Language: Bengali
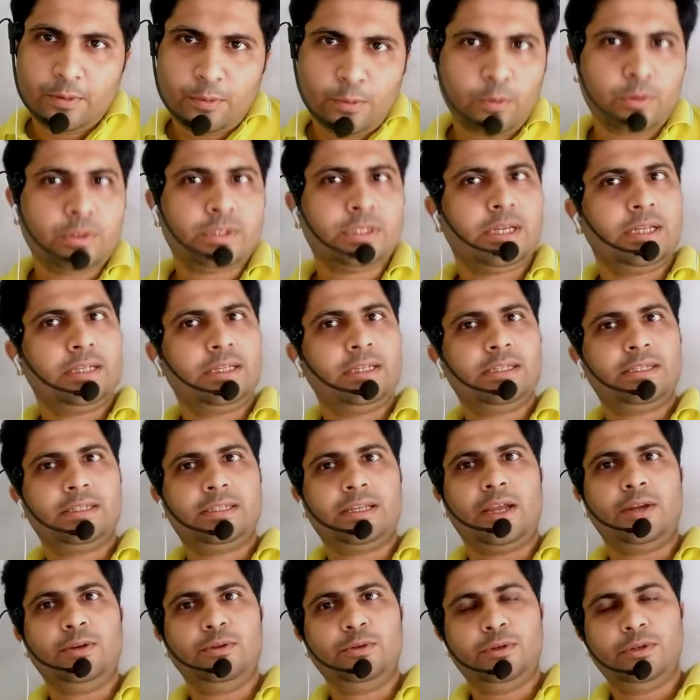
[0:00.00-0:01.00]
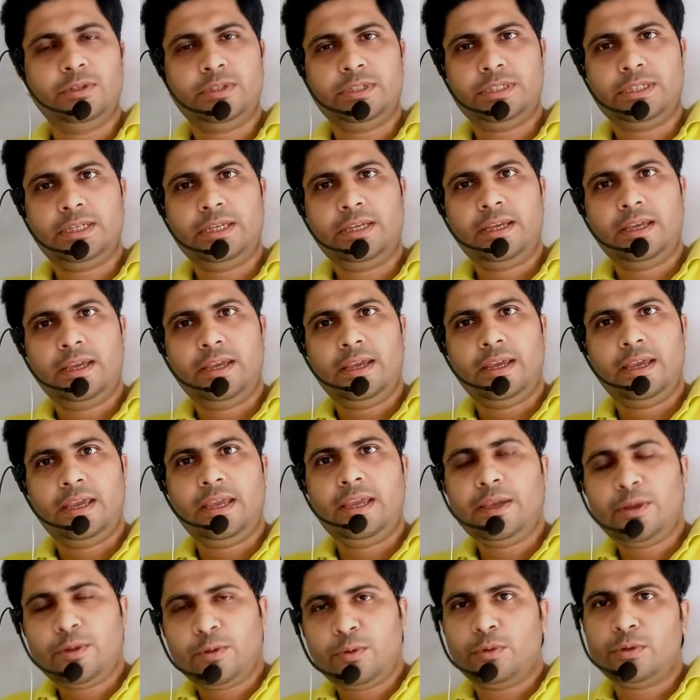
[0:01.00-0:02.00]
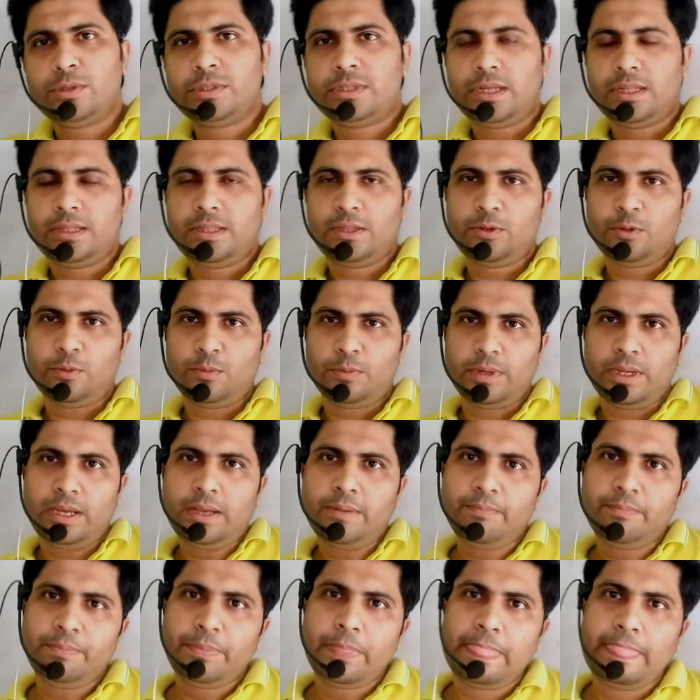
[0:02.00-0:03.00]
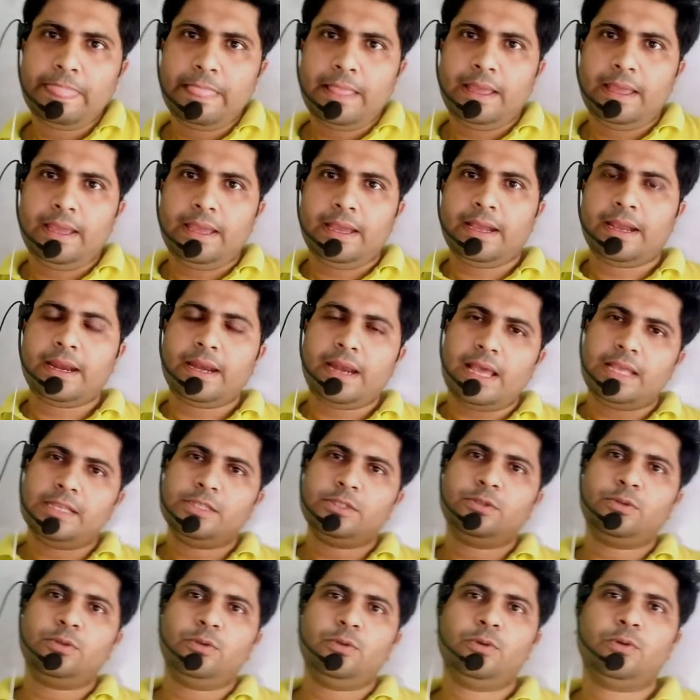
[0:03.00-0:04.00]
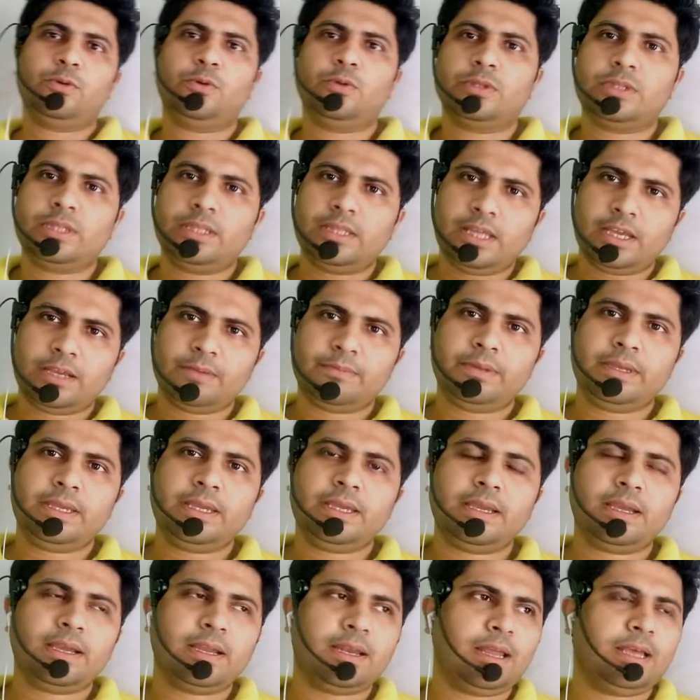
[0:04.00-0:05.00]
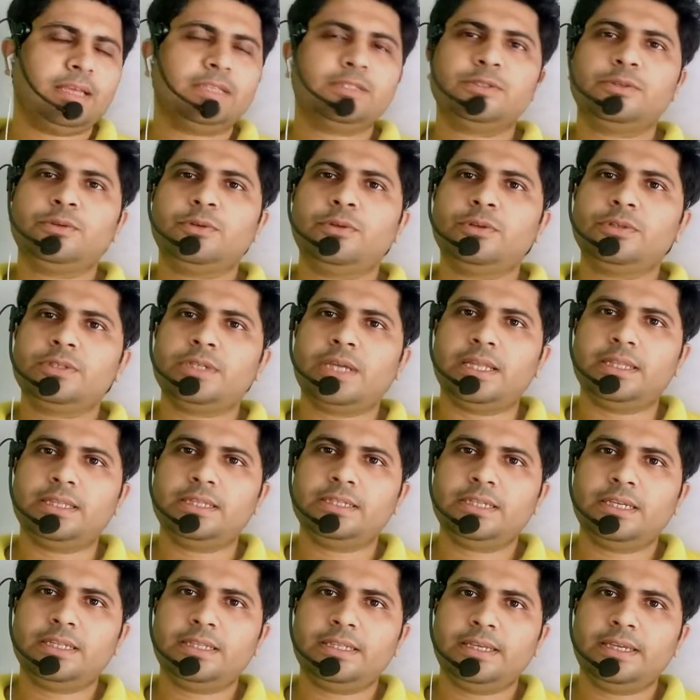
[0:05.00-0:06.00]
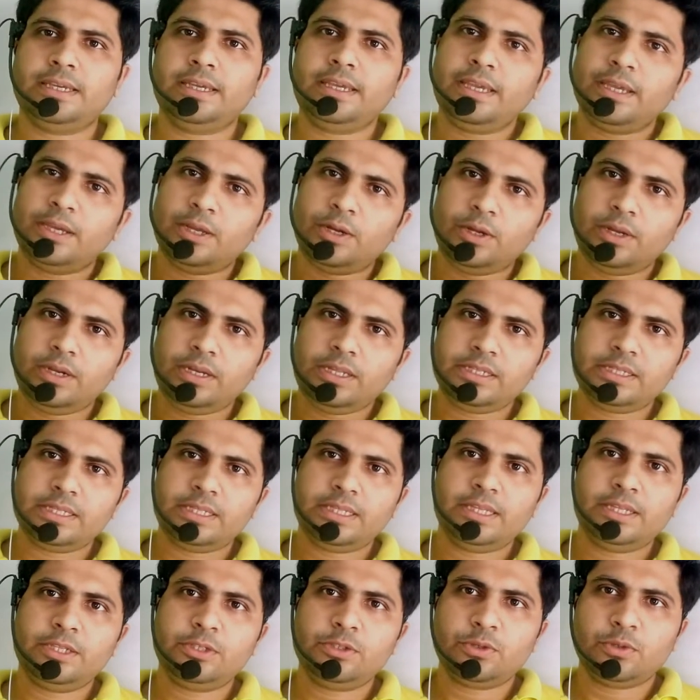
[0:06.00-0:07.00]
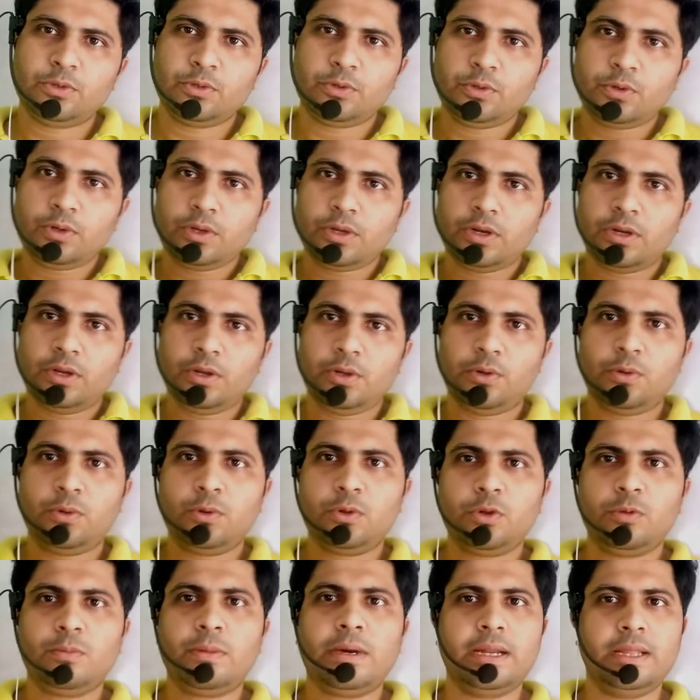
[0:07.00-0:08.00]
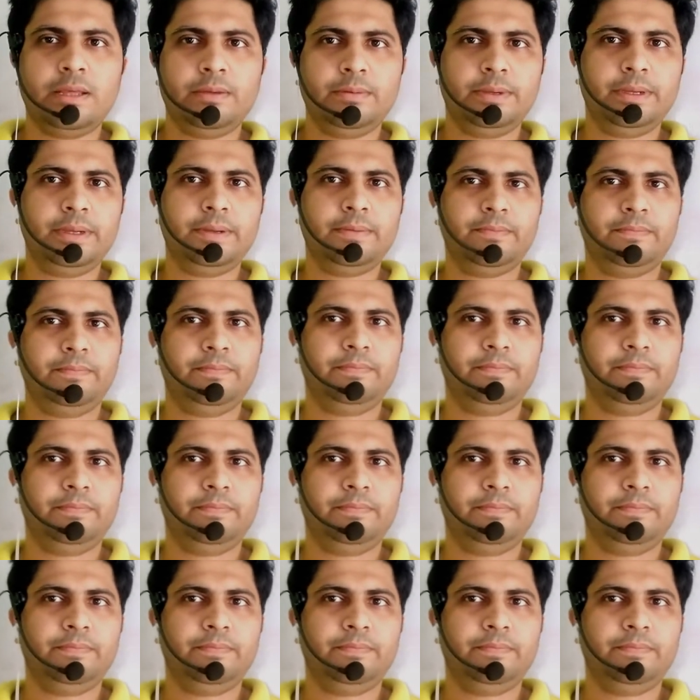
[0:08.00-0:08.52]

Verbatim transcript: কোর্সটা যে চালু হচ্ছে এই কোর্সটাতে তোমরা ক্লাসগুলো করতে থাকবে ক্লাসগুলোর সাথে সাথে নিজেদের জন্য নোটও বানাবে